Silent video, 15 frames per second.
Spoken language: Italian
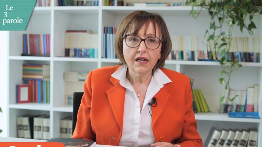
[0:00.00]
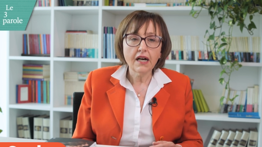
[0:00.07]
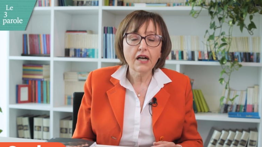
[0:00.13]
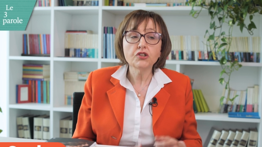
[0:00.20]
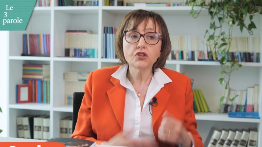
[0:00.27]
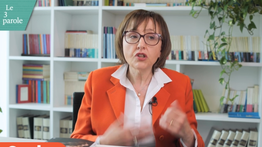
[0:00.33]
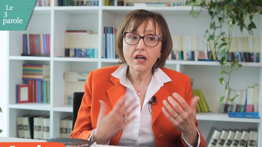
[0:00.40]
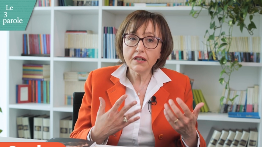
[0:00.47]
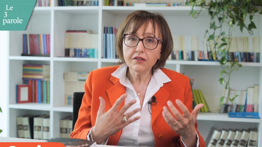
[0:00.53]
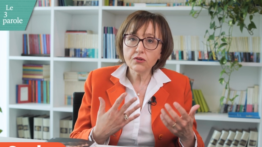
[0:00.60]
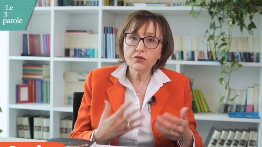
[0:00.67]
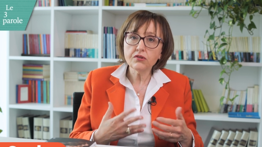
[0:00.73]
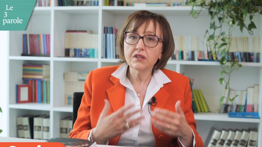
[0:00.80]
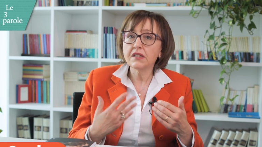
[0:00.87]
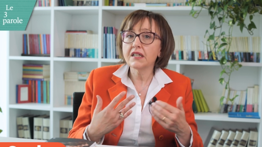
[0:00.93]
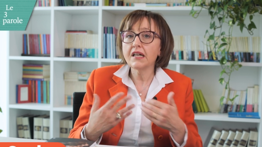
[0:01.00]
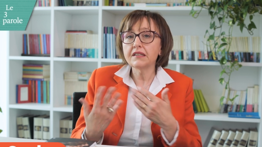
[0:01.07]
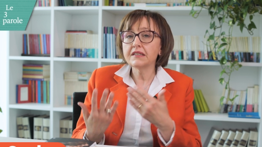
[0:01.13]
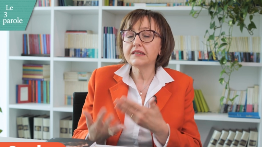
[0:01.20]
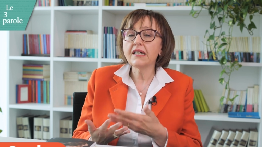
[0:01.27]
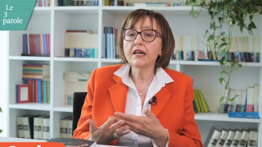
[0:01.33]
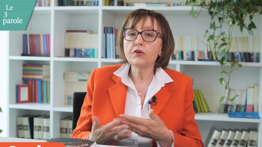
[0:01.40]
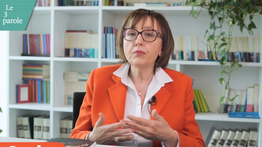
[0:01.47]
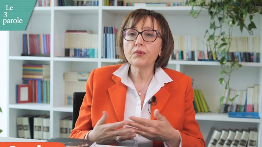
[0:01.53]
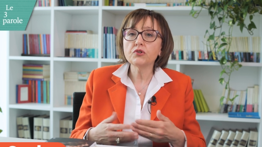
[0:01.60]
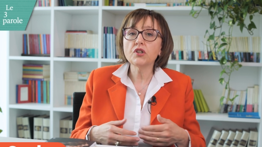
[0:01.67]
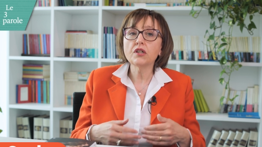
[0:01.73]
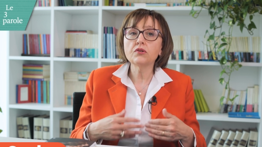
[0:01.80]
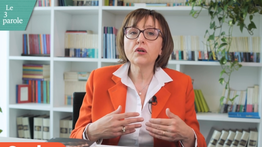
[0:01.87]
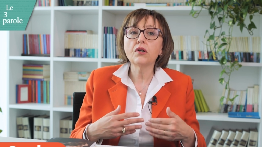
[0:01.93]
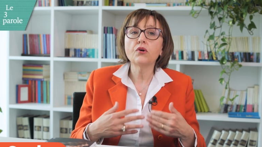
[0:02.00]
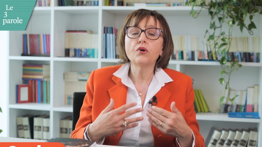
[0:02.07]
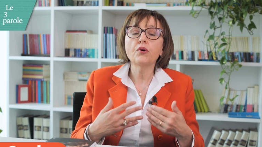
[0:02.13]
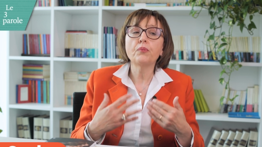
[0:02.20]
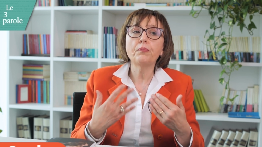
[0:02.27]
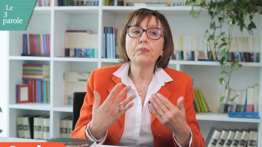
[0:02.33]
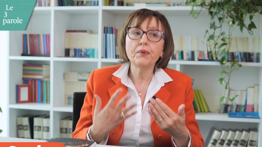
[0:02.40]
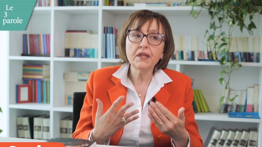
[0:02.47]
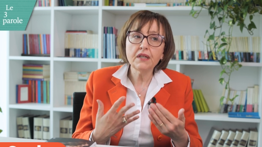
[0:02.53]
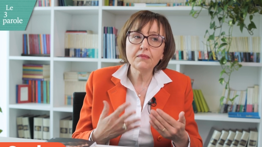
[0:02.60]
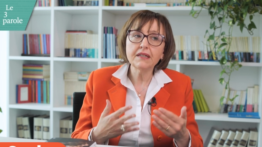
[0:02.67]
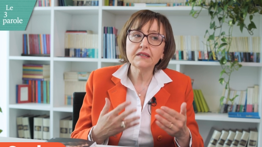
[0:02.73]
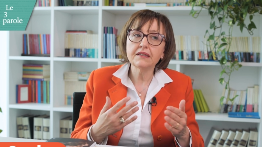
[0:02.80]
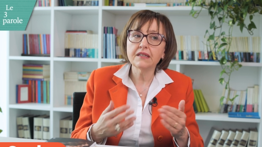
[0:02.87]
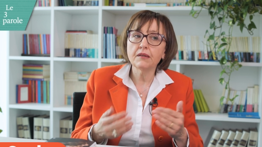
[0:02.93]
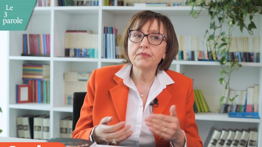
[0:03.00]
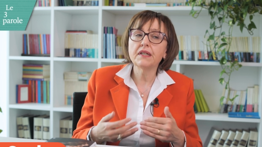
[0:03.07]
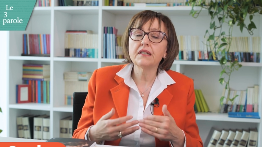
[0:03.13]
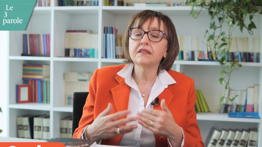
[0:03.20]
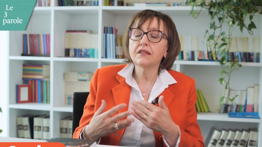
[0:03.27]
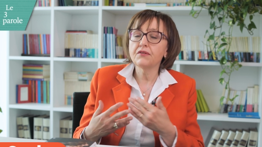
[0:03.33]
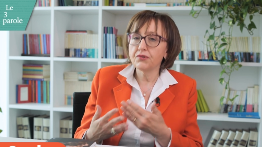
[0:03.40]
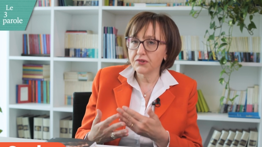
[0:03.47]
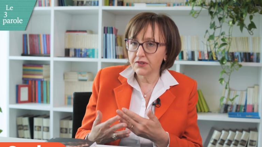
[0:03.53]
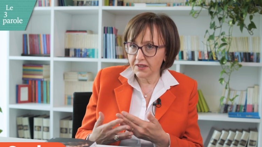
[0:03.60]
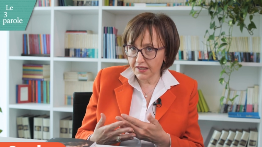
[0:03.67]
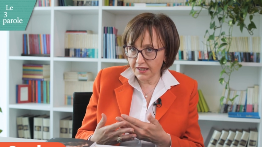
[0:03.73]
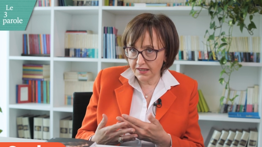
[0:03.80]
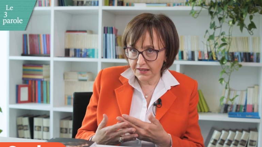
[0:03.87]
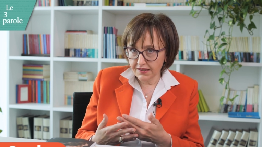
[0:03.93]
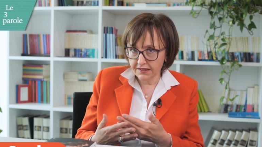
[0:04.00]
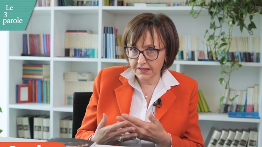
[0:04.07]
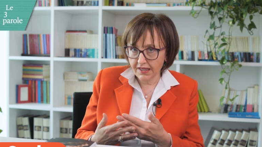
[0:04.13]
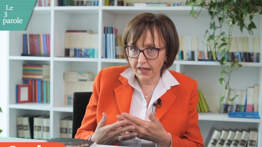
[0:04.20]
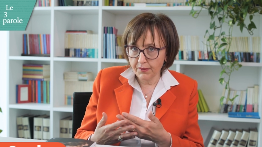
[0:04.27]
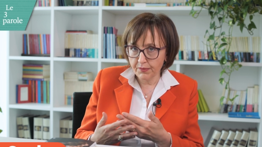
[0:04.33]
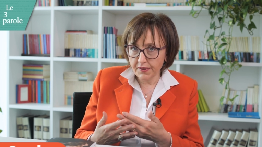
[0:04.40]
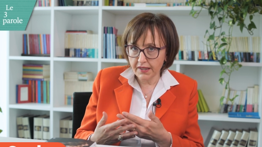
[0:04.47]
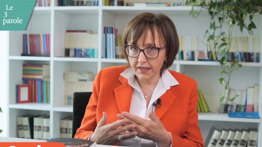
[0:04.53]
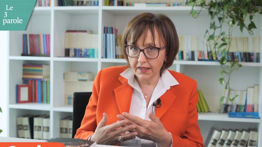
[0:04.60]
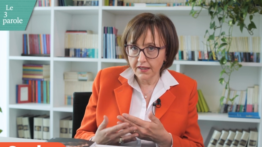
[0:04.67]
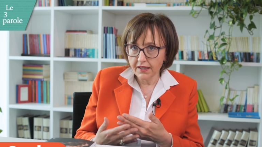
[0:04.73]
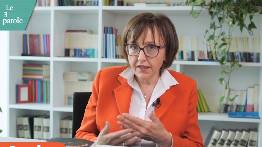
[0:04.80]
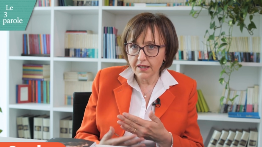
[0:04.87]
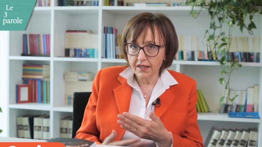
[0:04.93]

Ha scelto di realizzare un progetto ancora prima di sapere se fosse realizzabile.